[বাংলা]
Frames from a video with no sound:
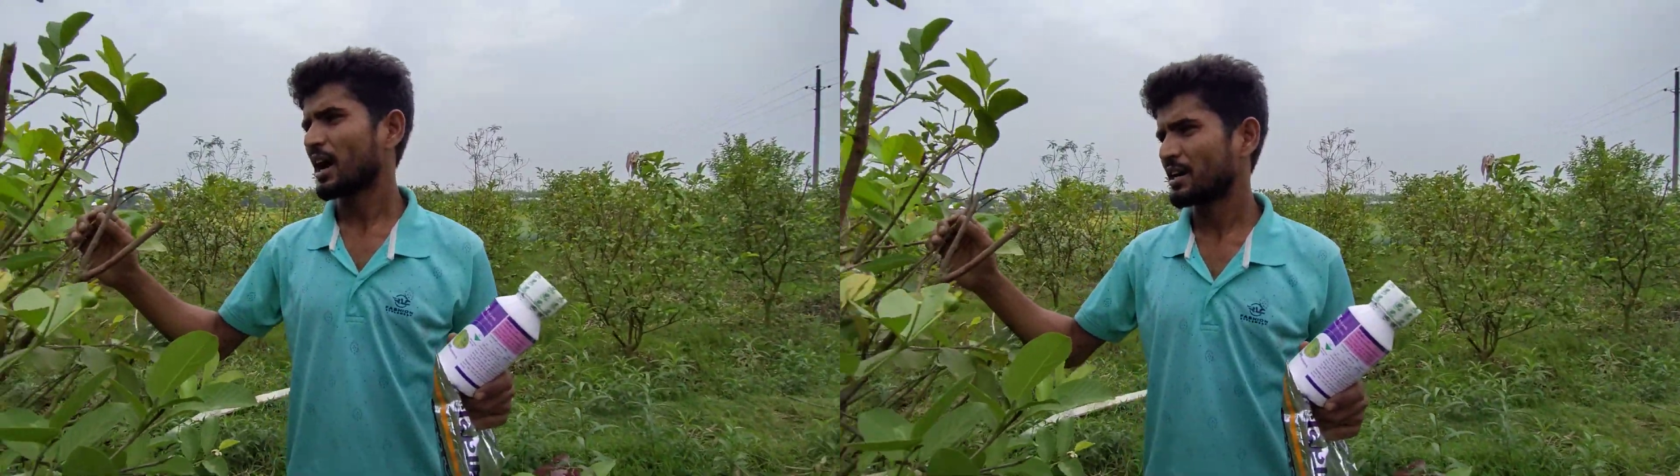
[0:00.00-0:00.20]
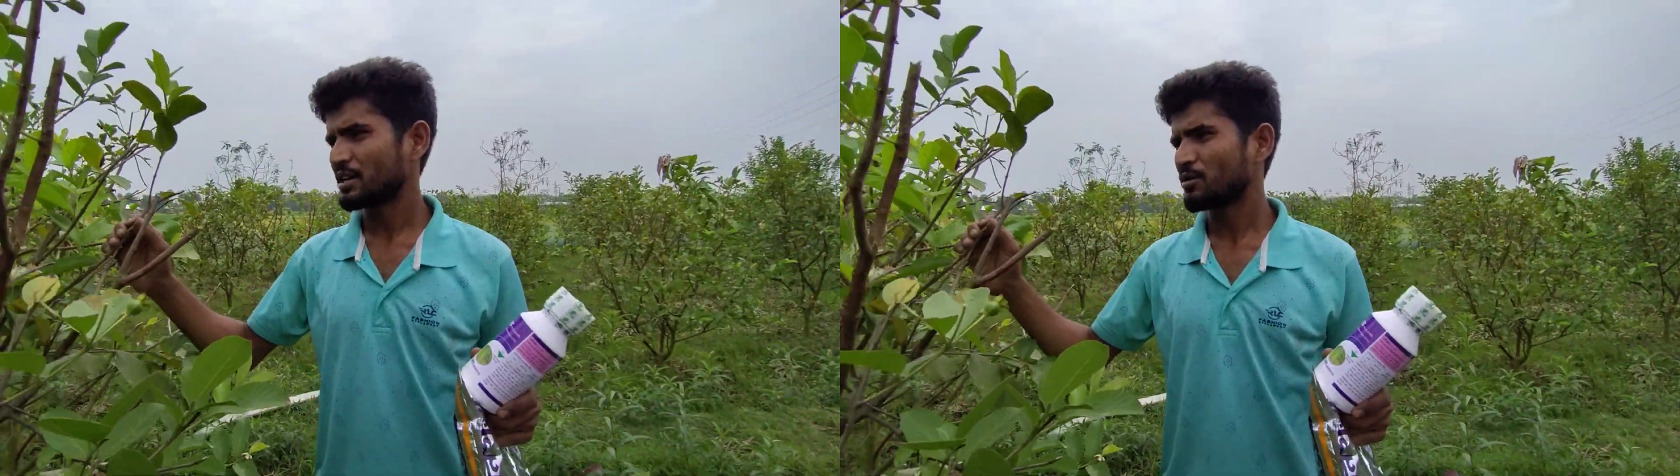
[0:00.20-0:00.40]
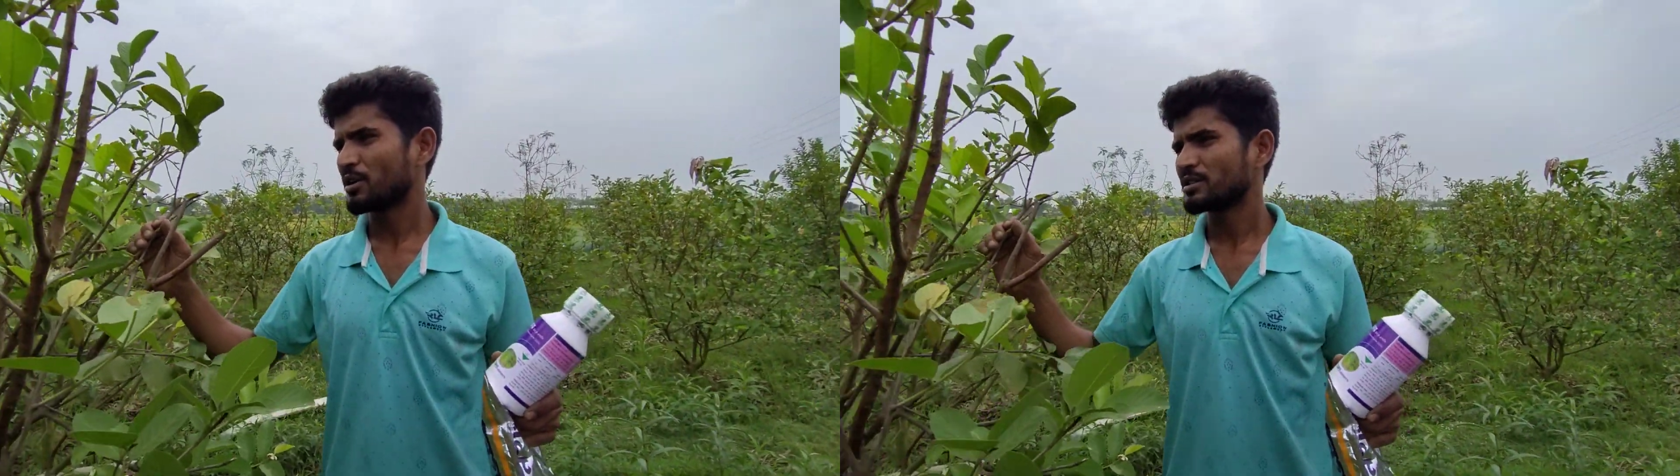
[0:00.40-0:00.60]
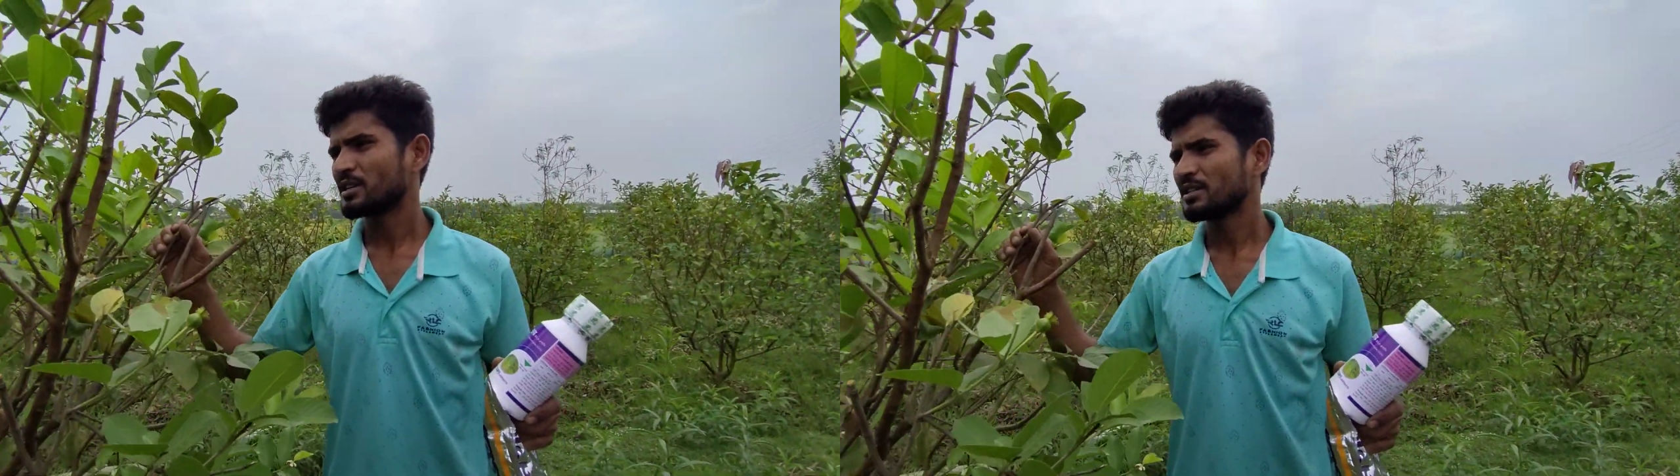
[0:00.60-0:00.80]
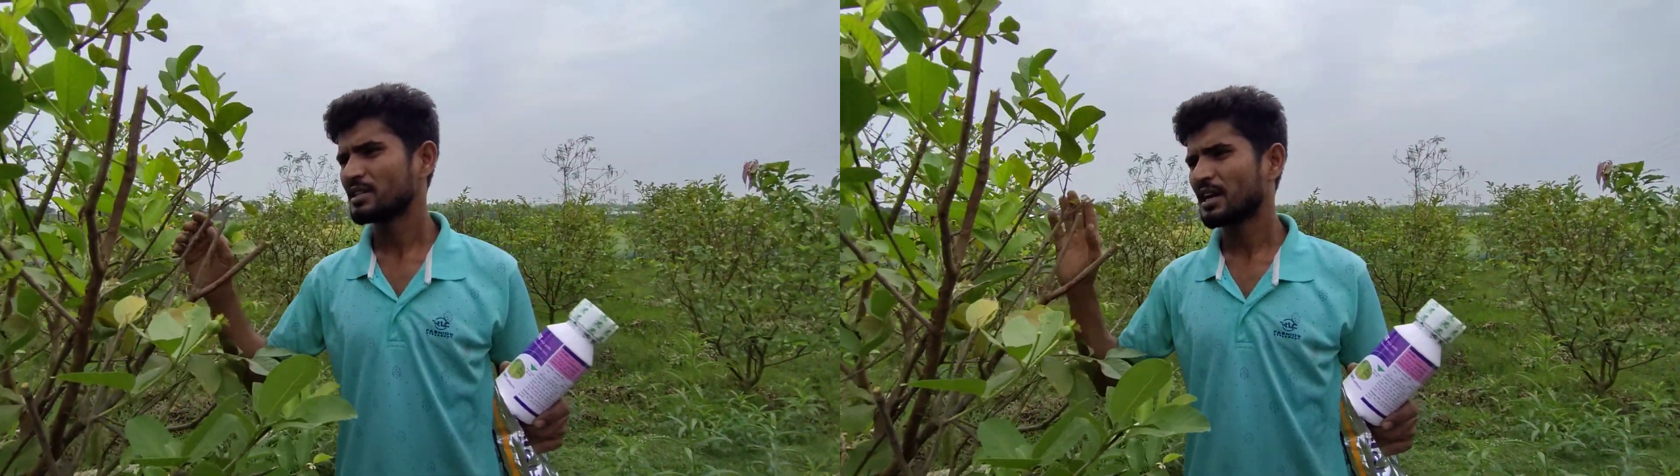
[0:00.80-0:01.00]
কাটিং
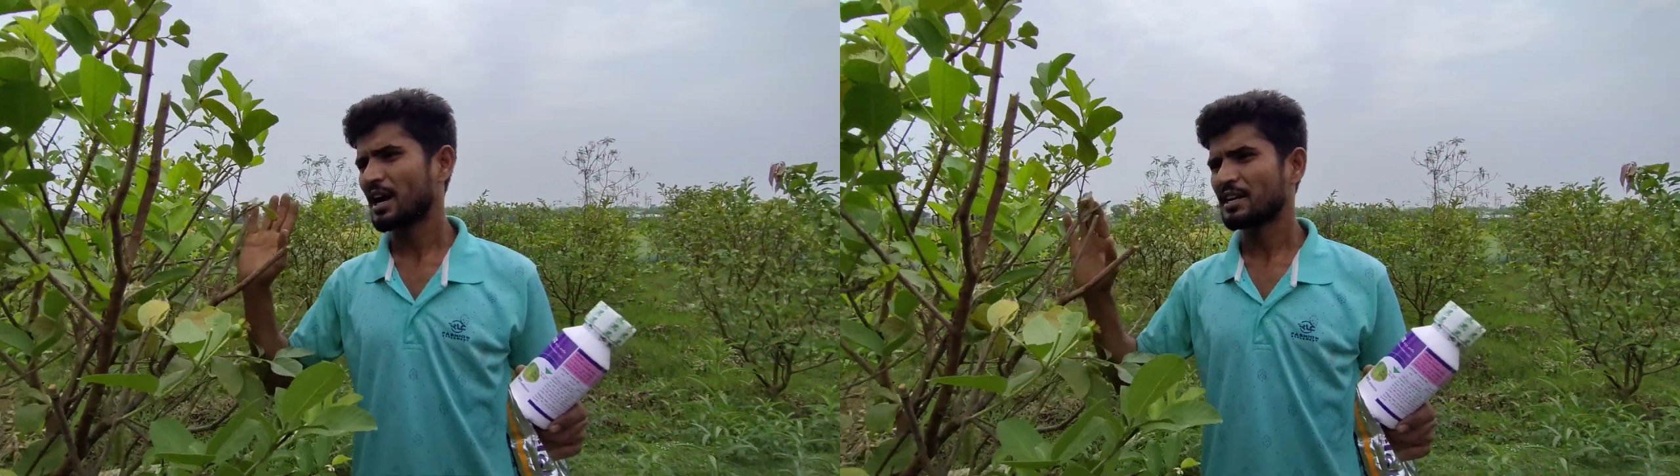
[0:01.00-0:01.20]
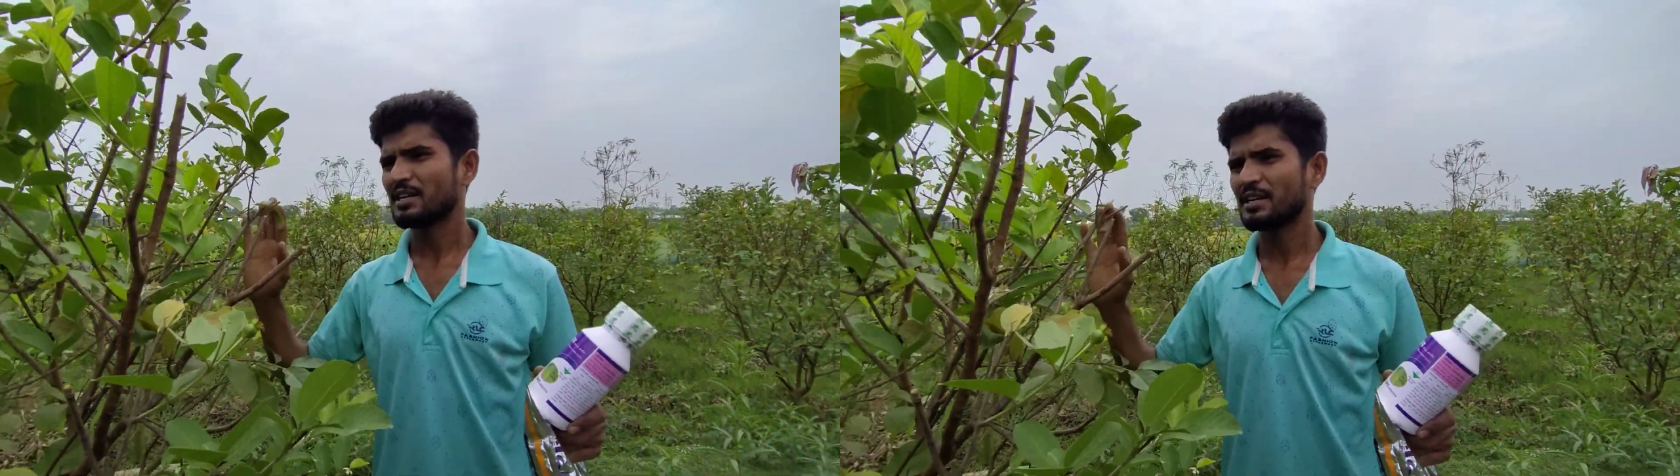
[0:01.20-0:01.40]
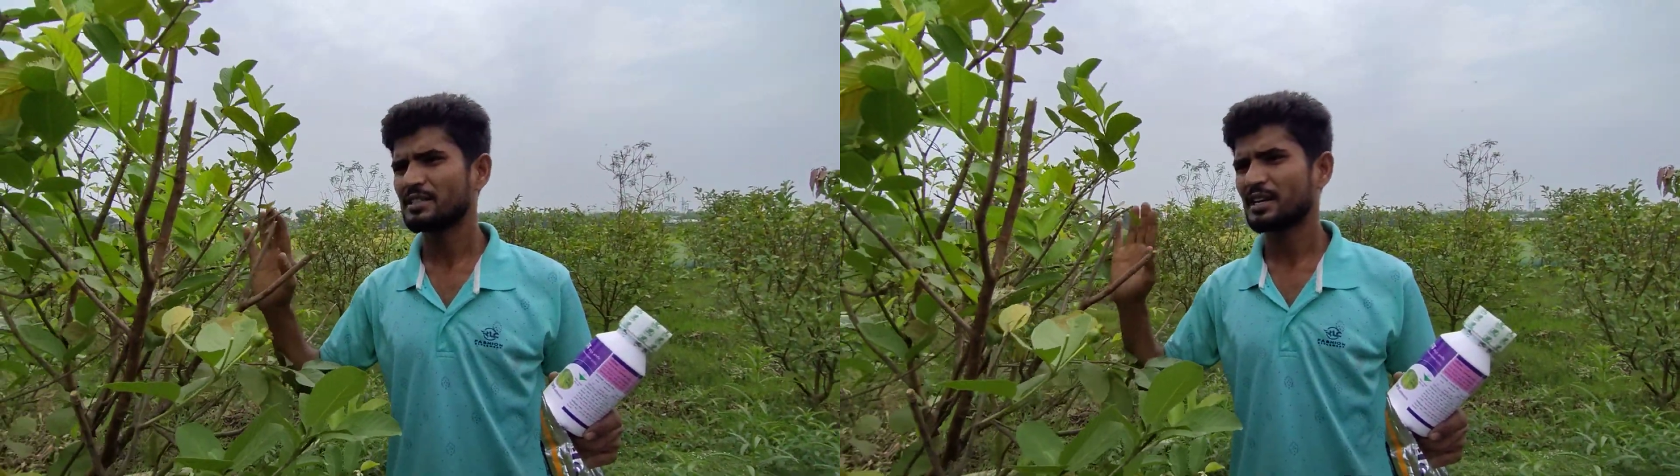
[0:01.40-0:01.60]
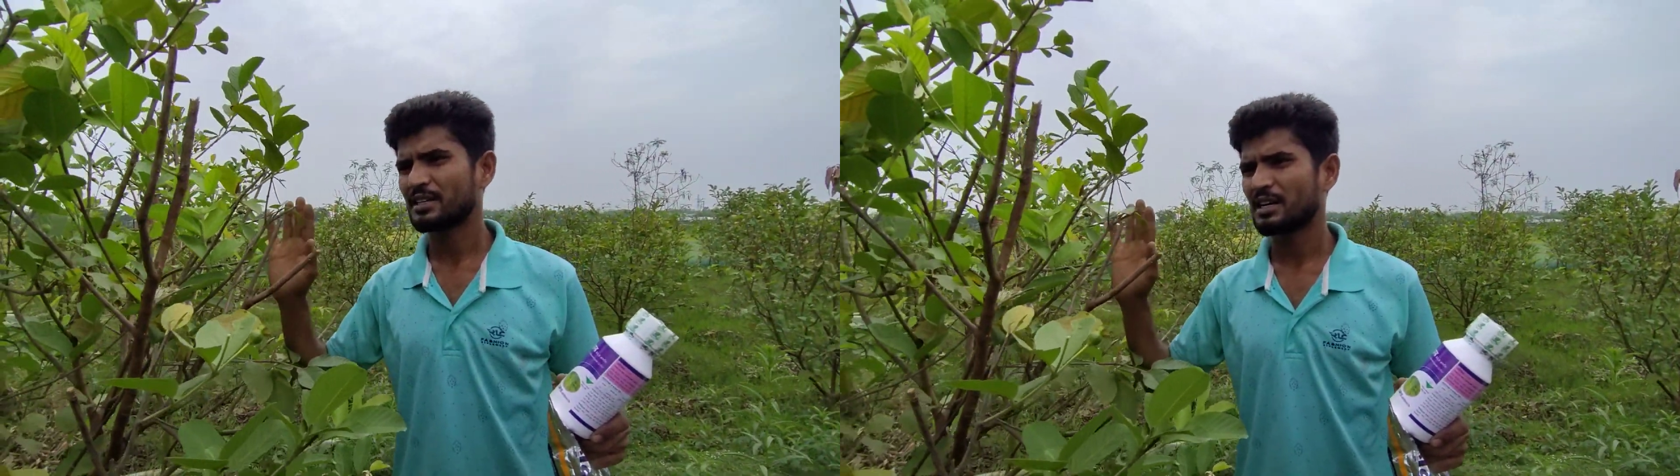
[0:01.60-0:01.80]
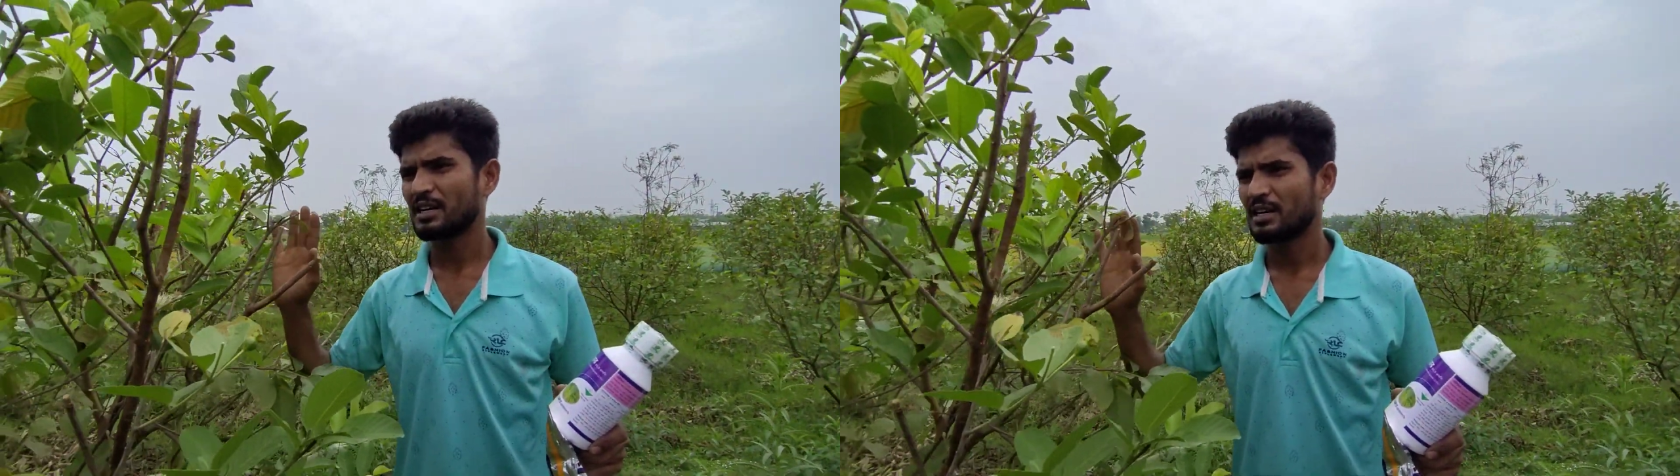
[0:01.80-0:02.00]
করেছেন যে কাটিংয়ের যে
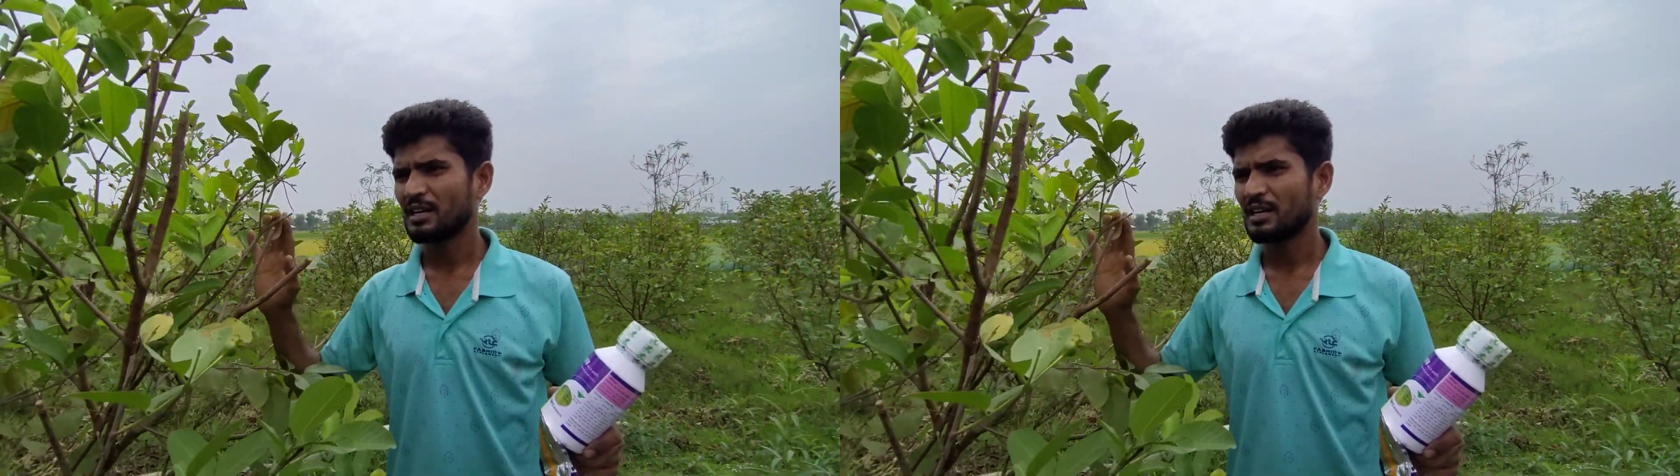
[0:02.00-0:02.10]
একটা